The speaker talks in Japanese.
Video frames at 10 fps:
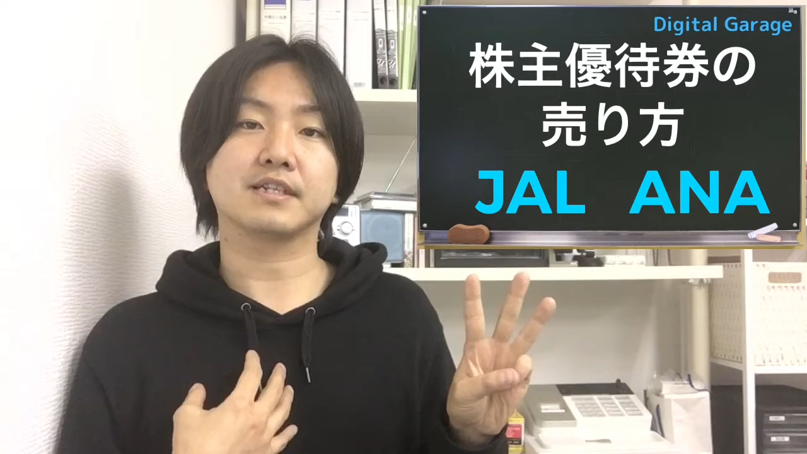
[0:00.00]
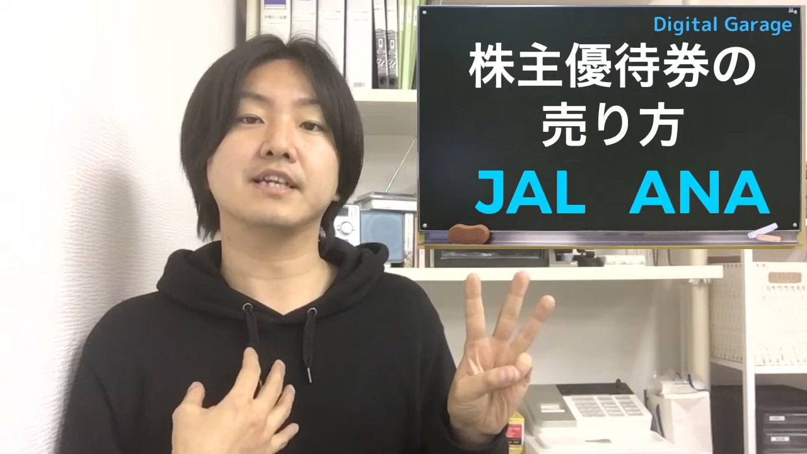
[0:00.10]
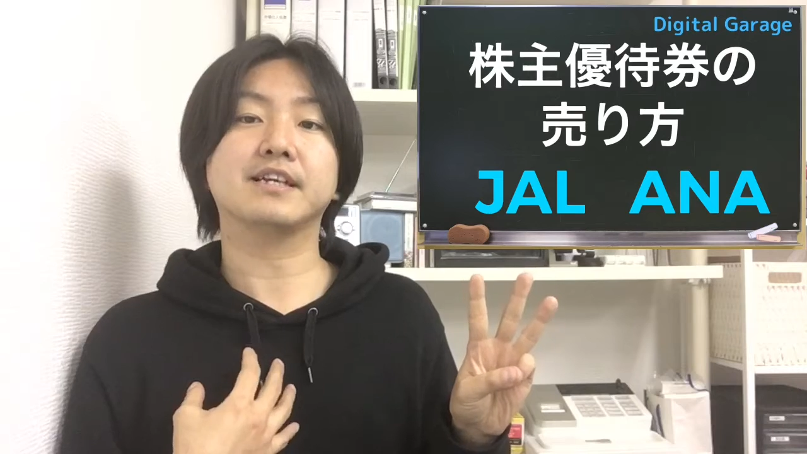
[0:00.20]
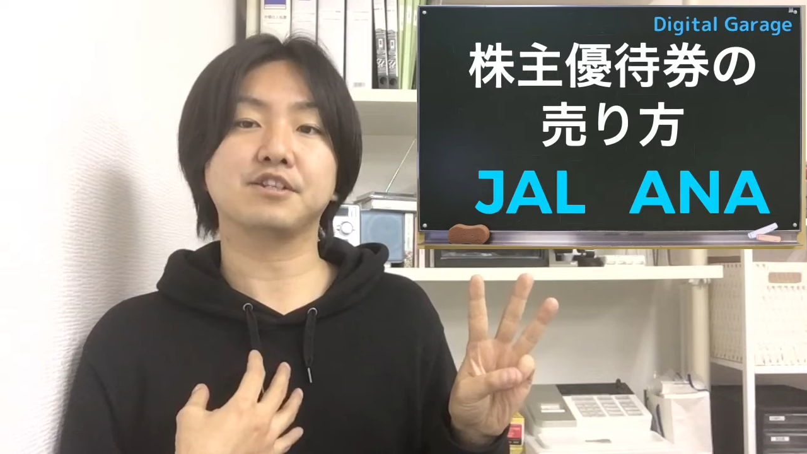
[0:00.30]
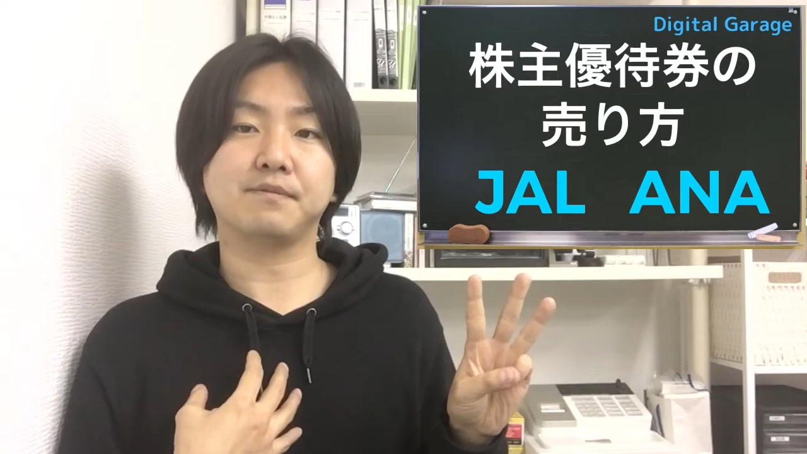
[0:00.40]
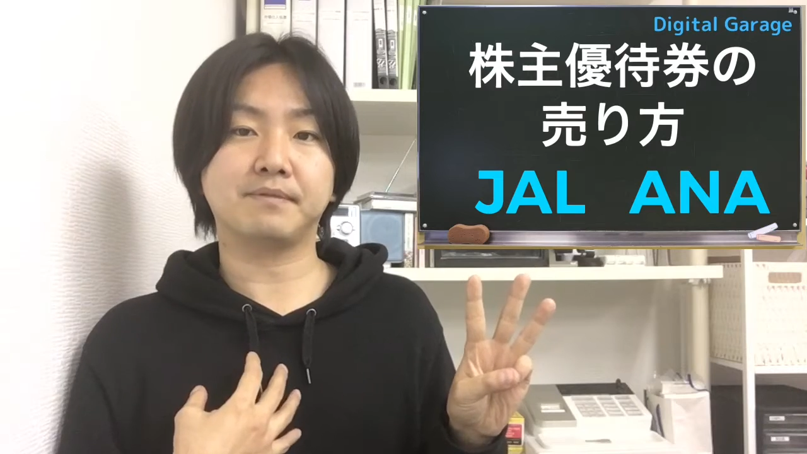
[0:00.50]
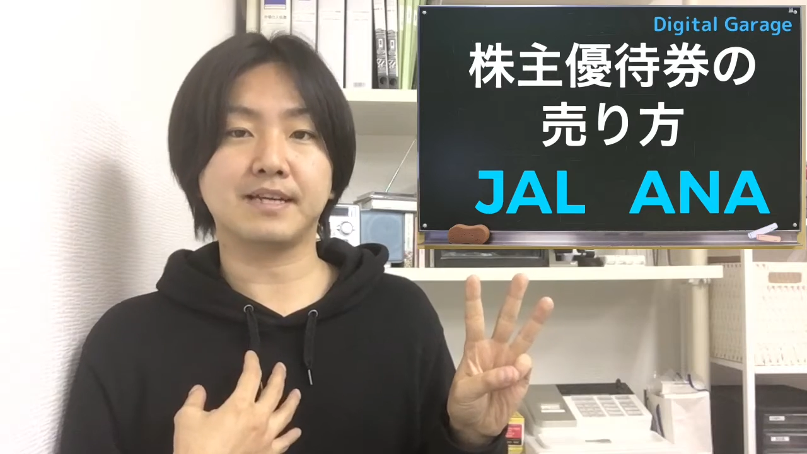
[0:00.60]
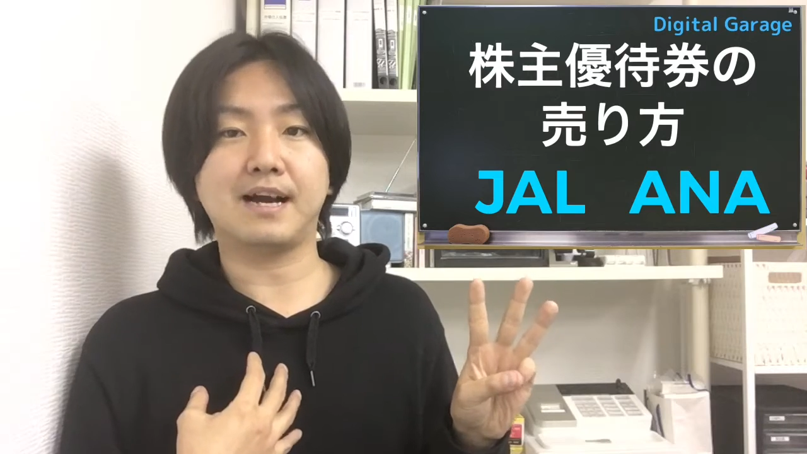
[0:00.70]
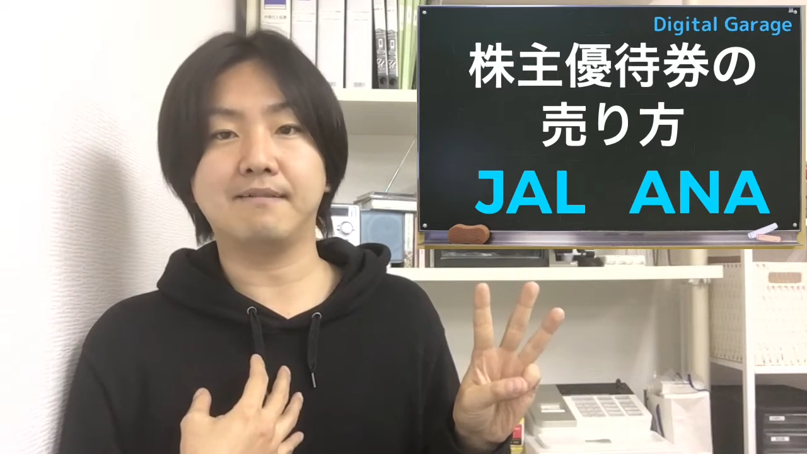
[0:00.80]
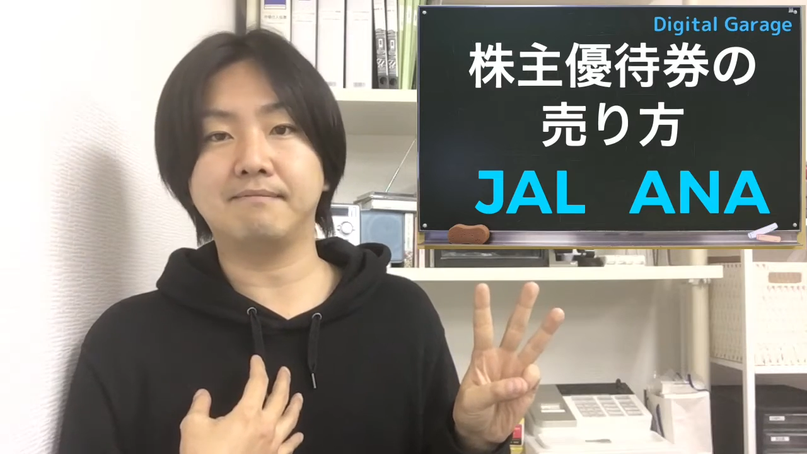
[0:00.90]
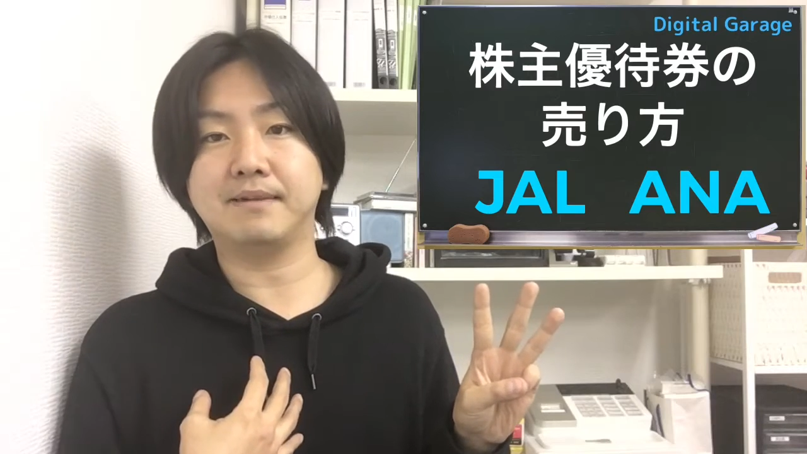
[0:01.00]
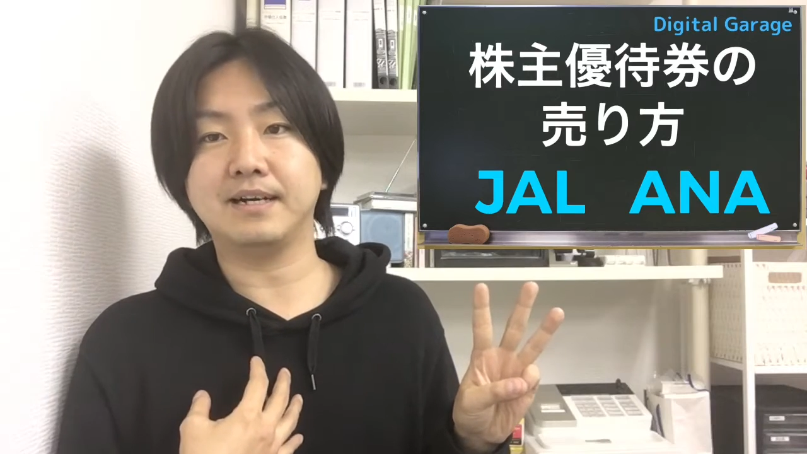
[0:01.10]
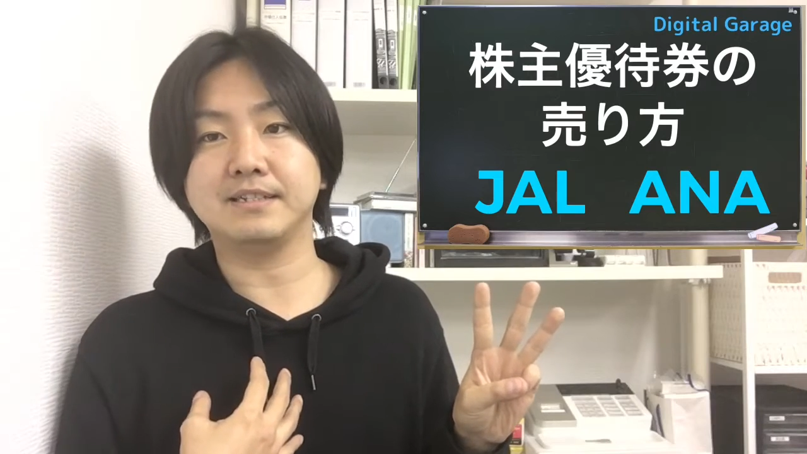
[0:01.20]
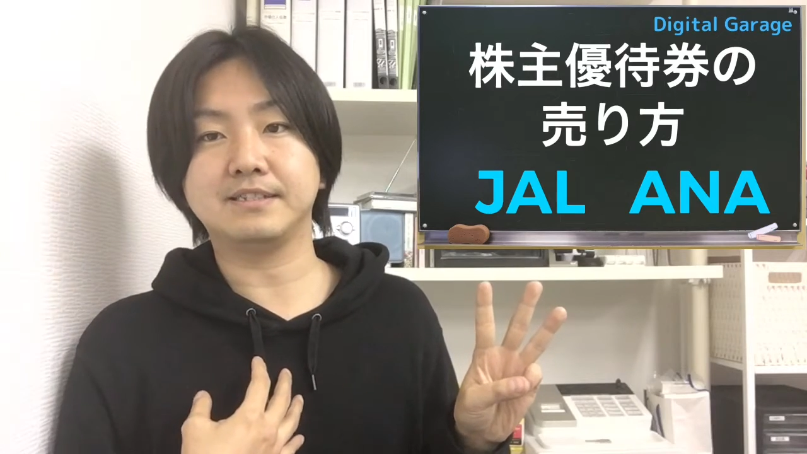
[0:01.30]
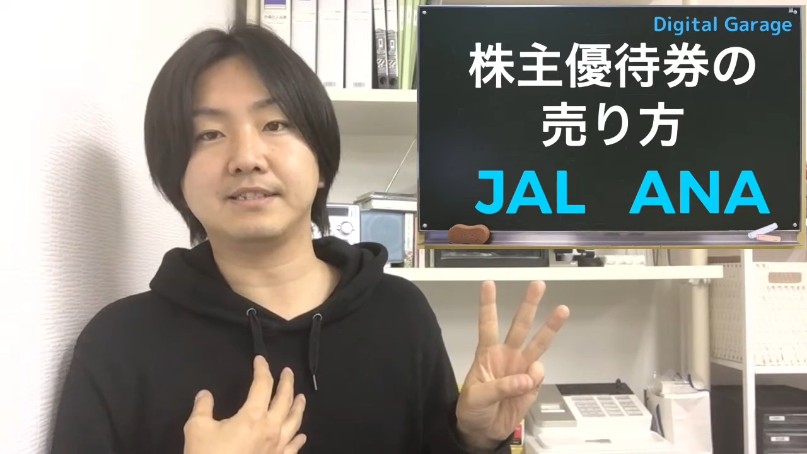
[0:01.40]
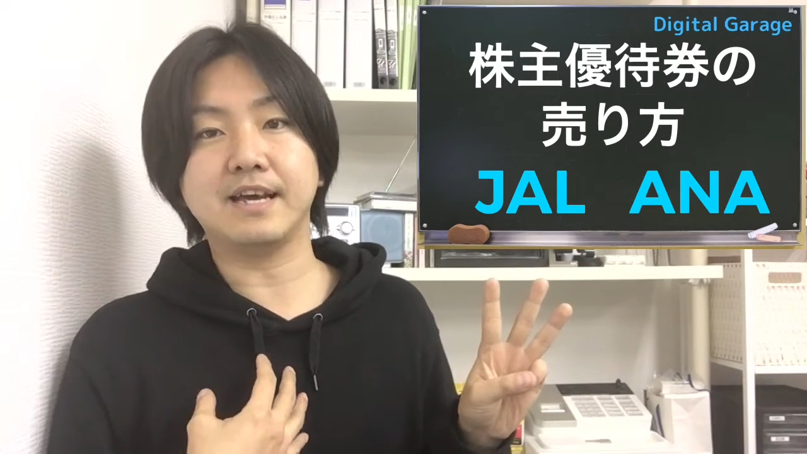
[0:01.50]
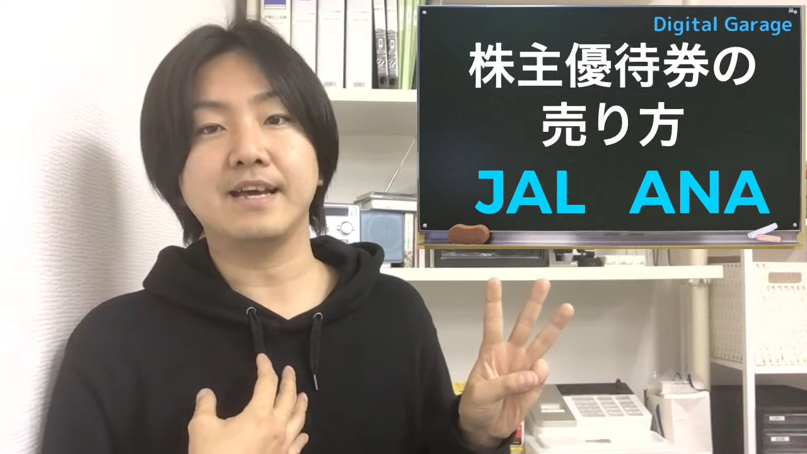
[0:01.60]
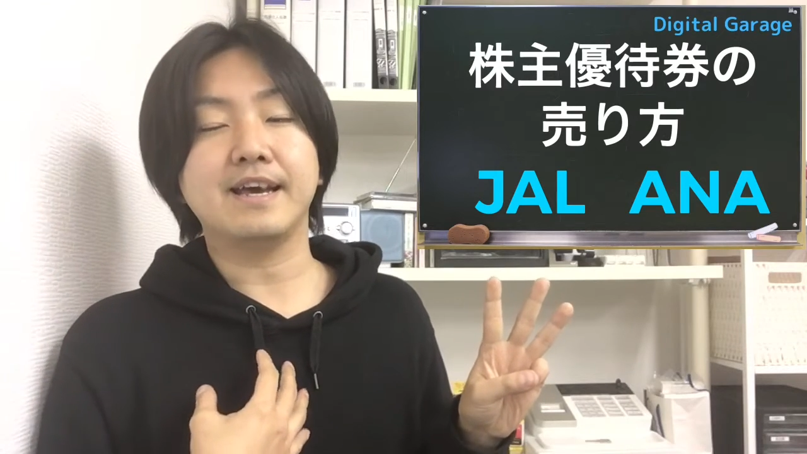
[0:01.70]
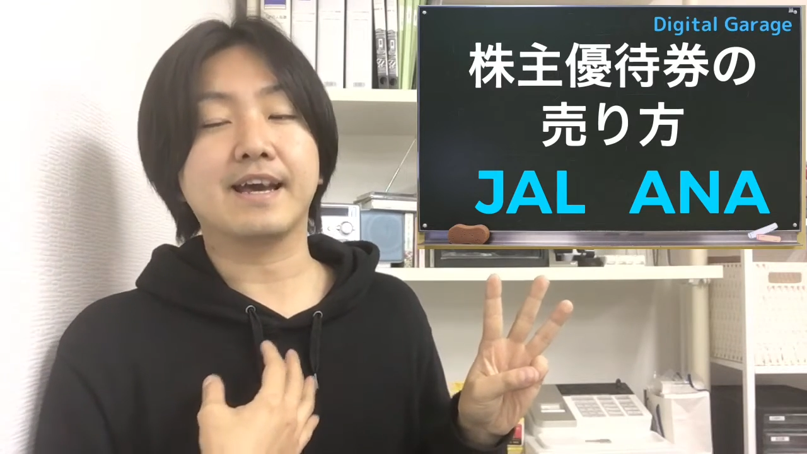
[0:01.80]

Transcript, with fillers: 金券ショップに販売して、